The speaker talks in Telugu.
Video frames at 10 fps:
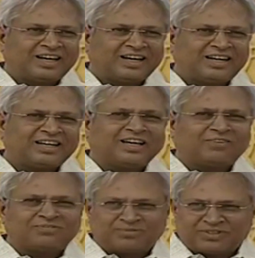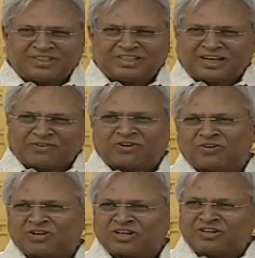అంటే ఎవరో
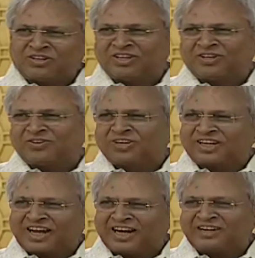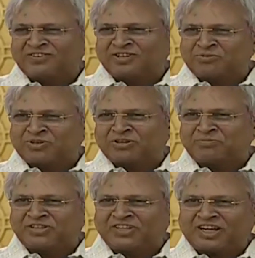ఒకళ్ళు ఏదో ఒకటి రాయటం అంటూ మొదలు
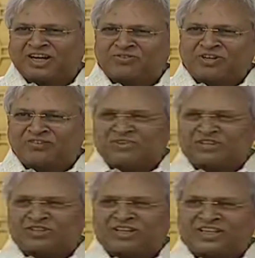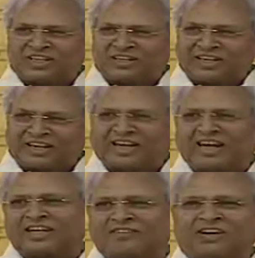పెడితే అటువంటి వ్యక్తులది
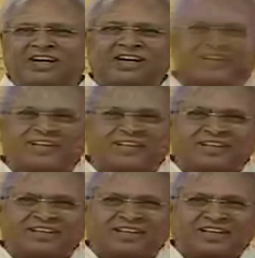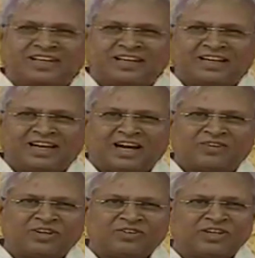రికార్డ్ అవ్వాలండి
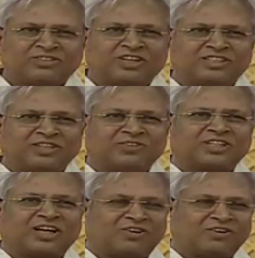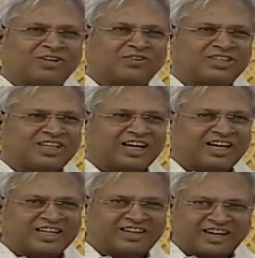అటువంటి వ్యక్తుల జీవితాల్లో ఉన్నటువంటి
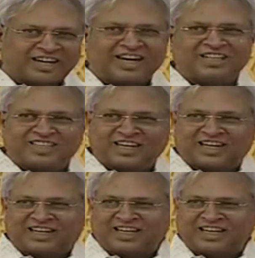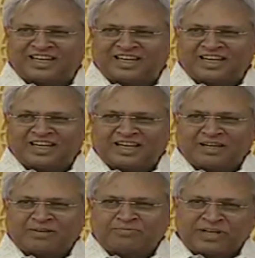సంఘటనలు రికార్డు చేయాలంటే
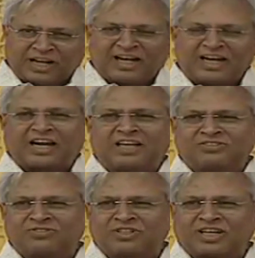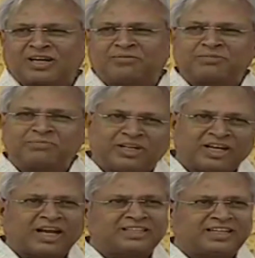మీరు ఎలాగ రాస్తూ ఉంటారు కాబట్టి మీరే
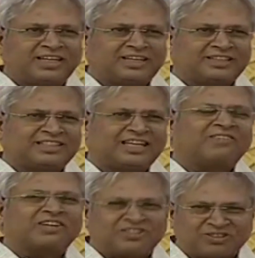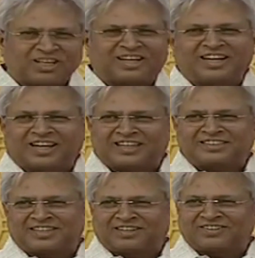రాజండి ఎవరు చదువుతారండి
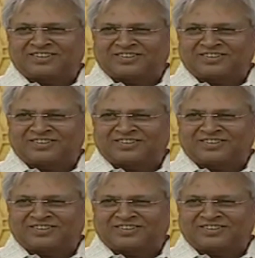రాస్తేనో